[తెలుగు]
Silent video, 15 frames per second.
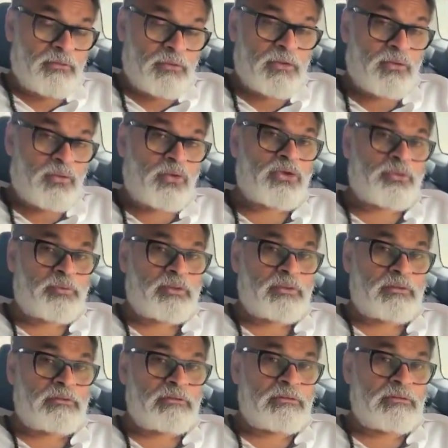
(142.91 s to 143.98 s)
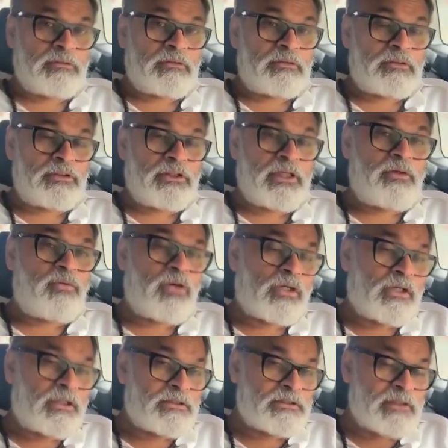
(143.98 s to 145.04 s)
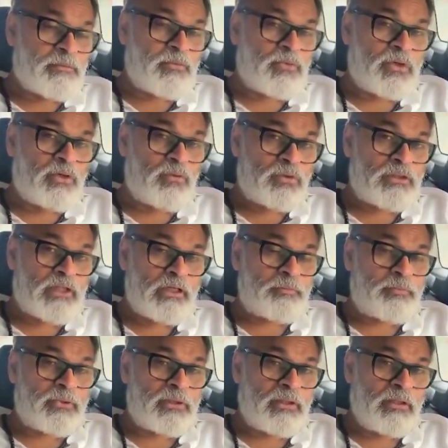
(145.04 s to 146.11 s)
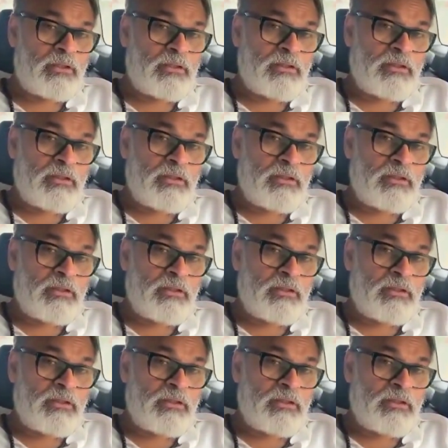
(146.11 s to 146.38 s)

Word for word: ఒక కూటమి ఇది ఇది ఏ ఒక్కరి శ్రమ కూడా వృధా అయిపోయినా